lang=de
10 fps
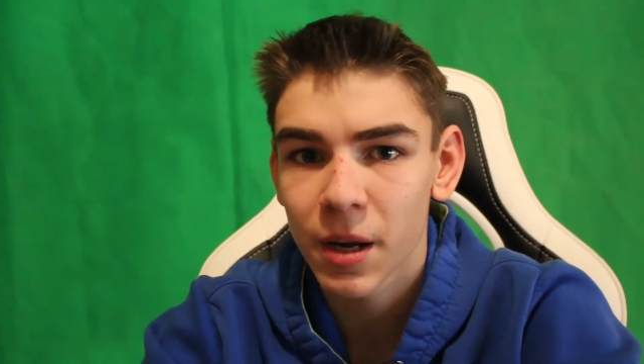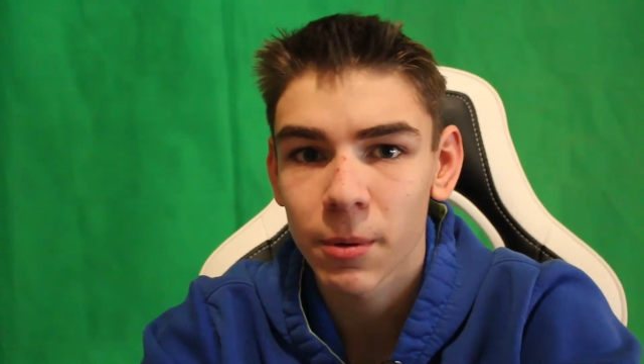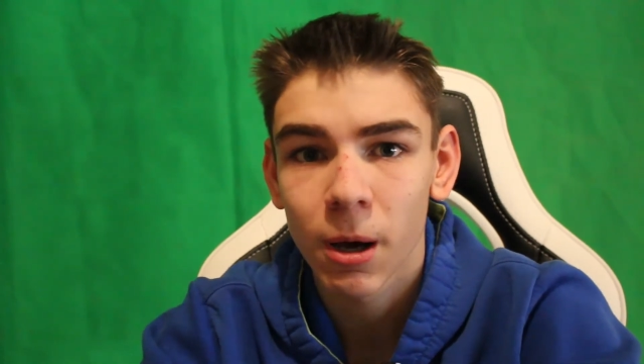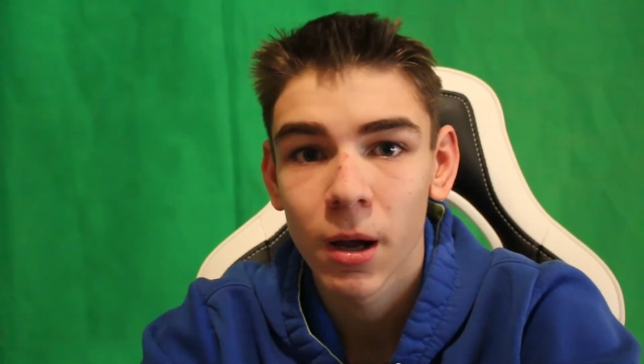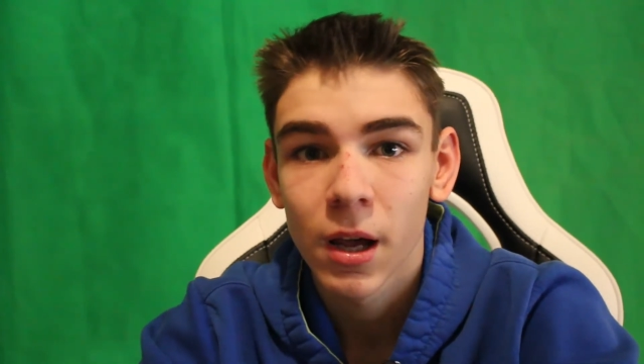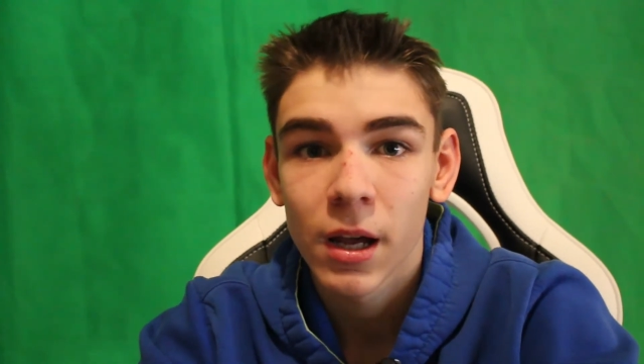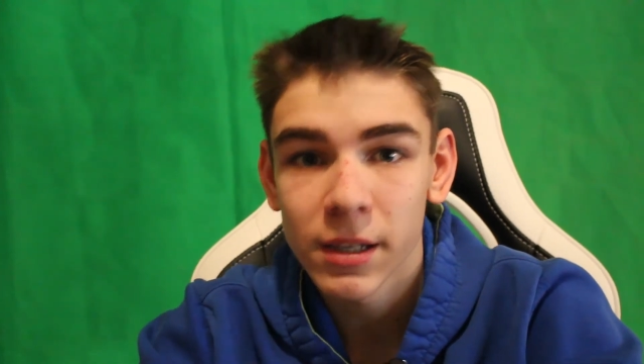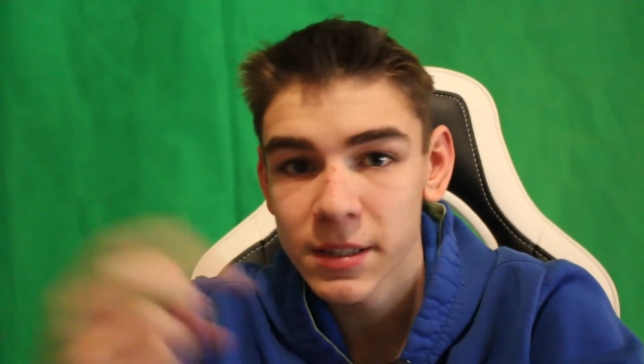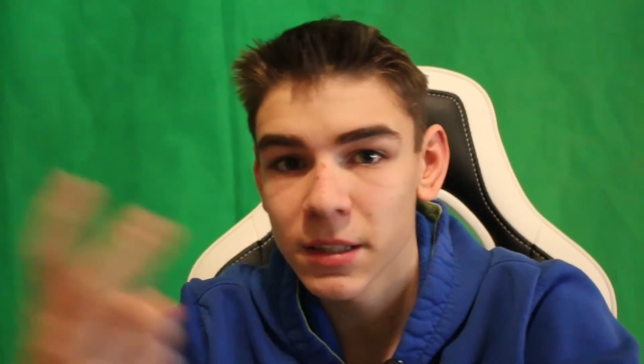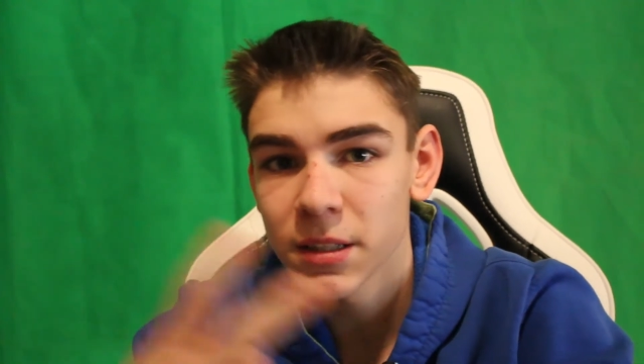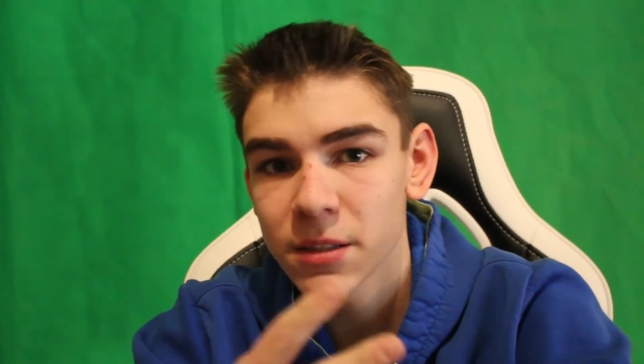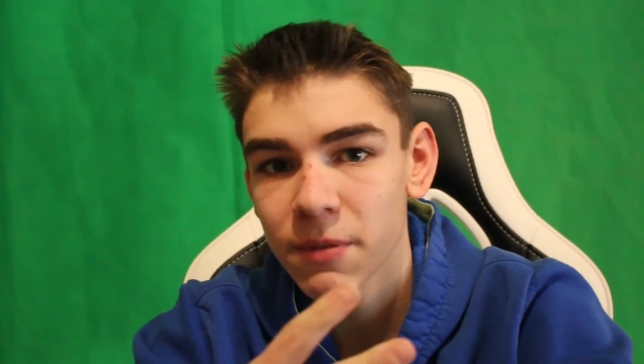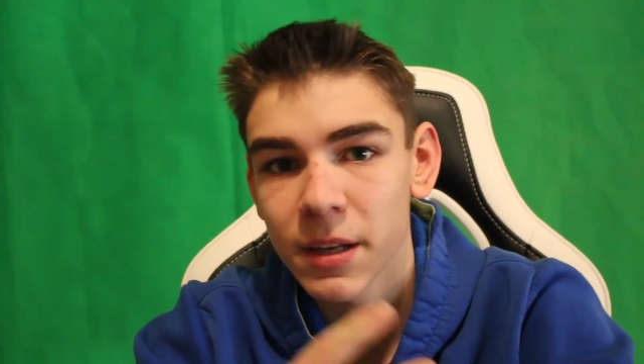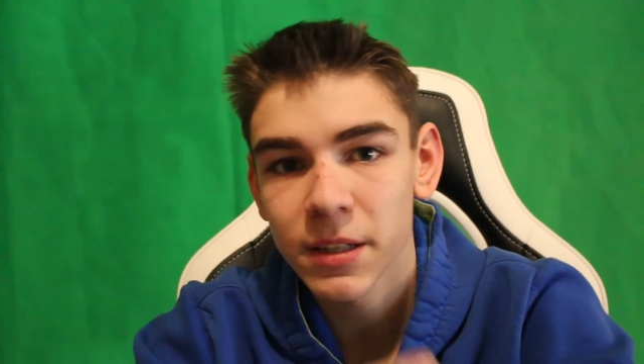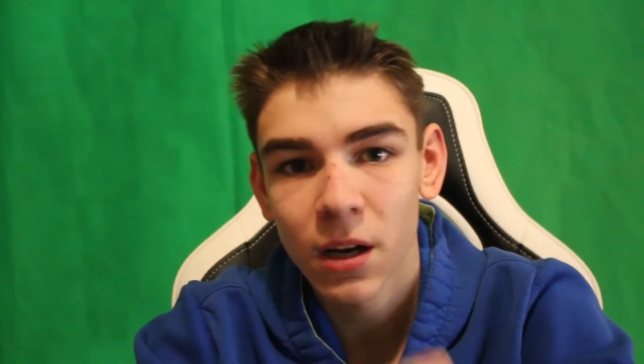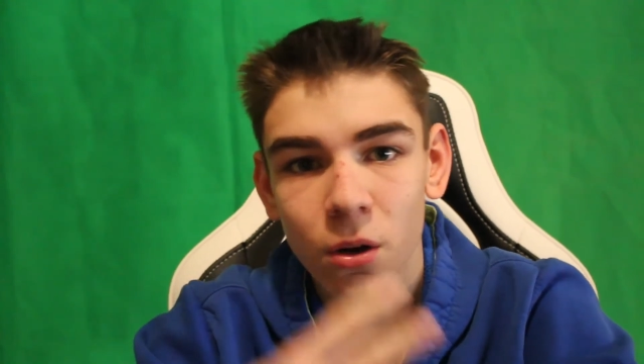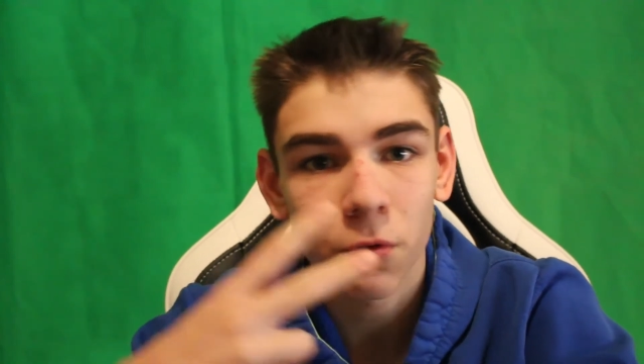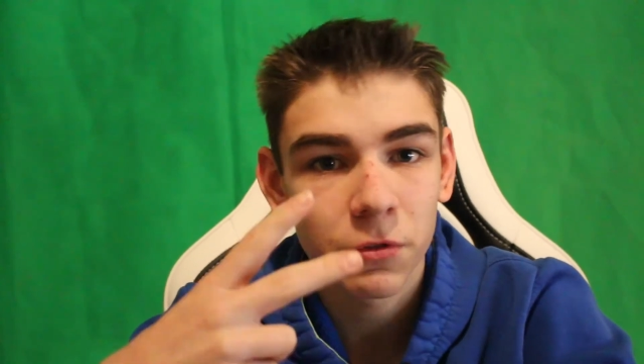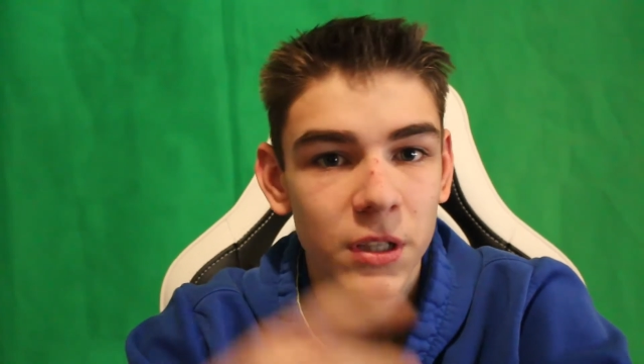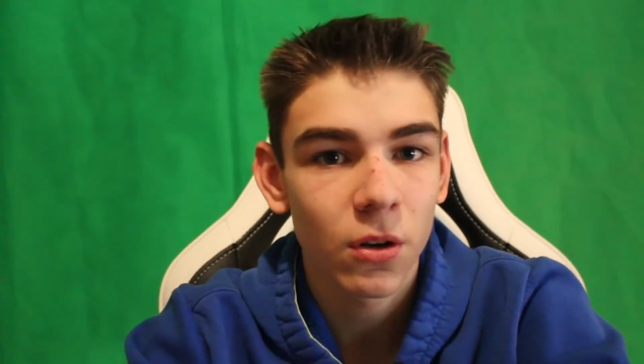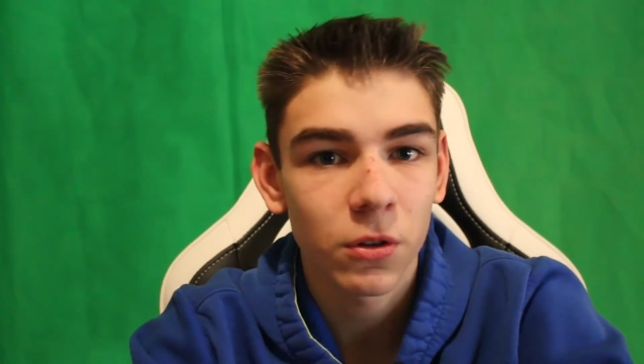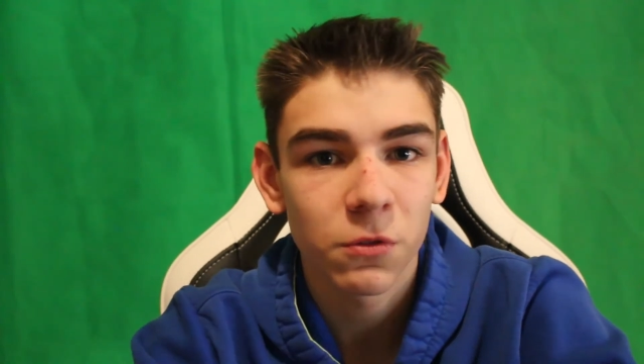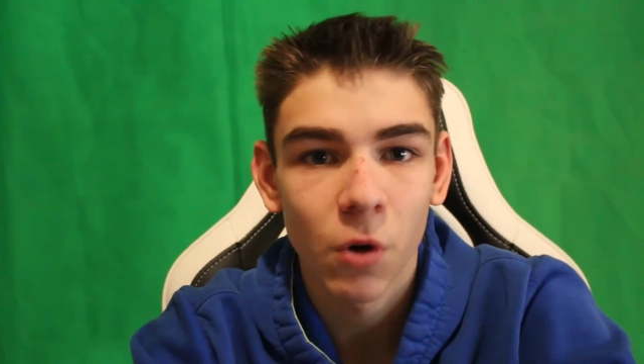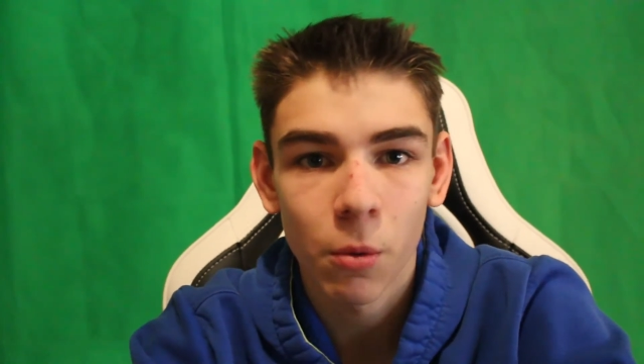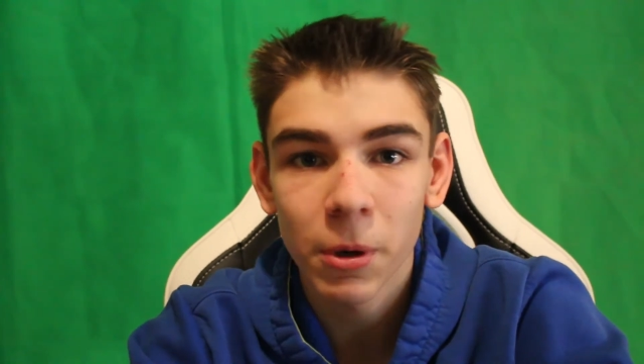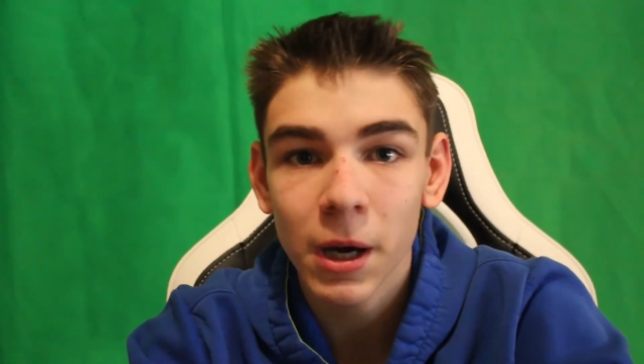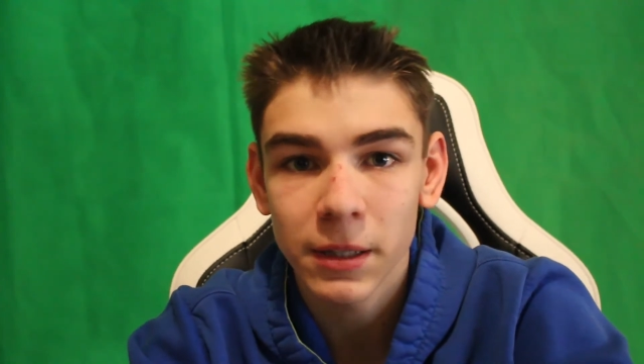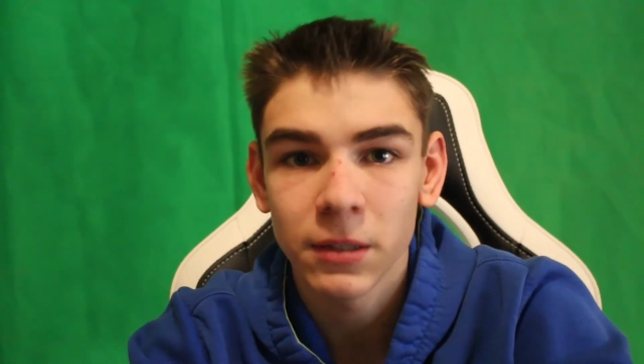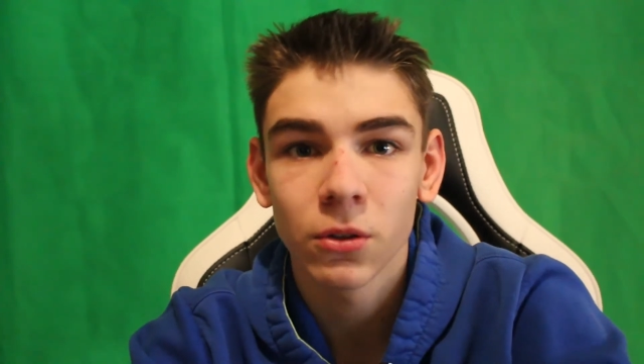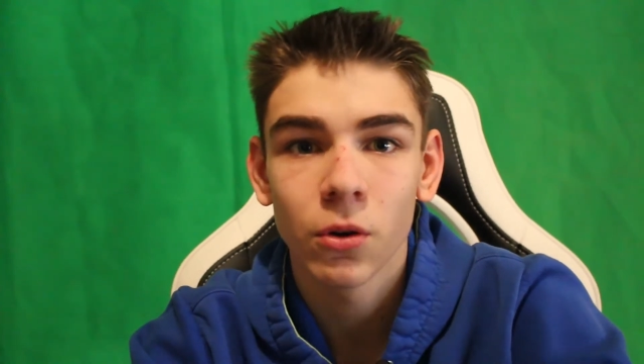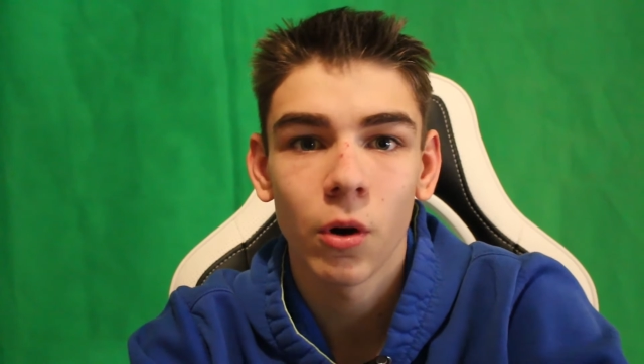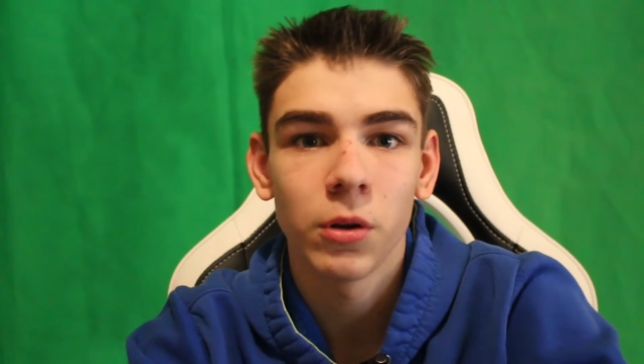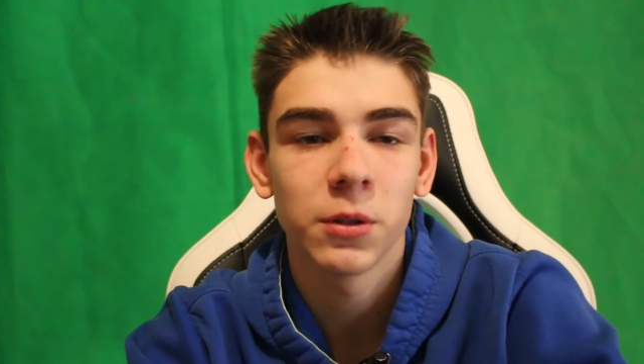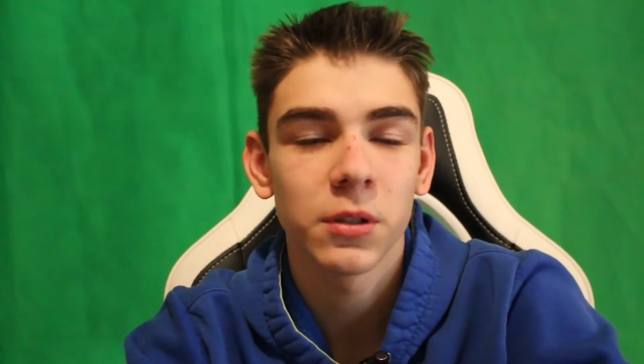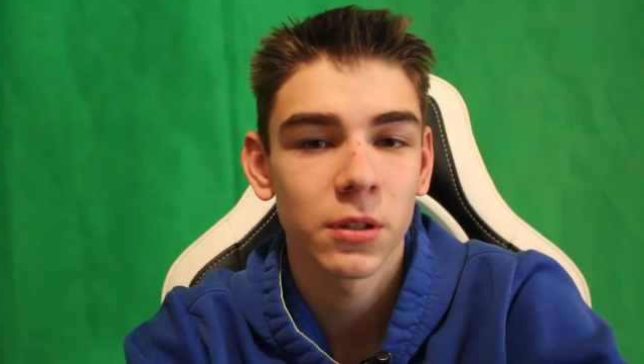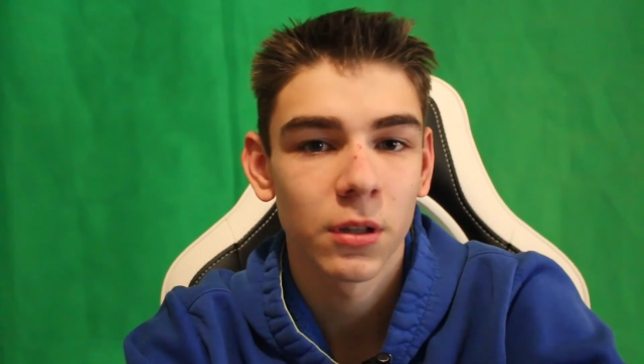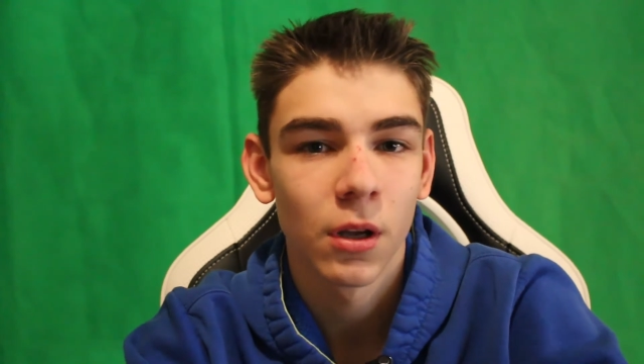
Aber das sind die zwei Tage, auf die ihr euch vorbereiten könnt.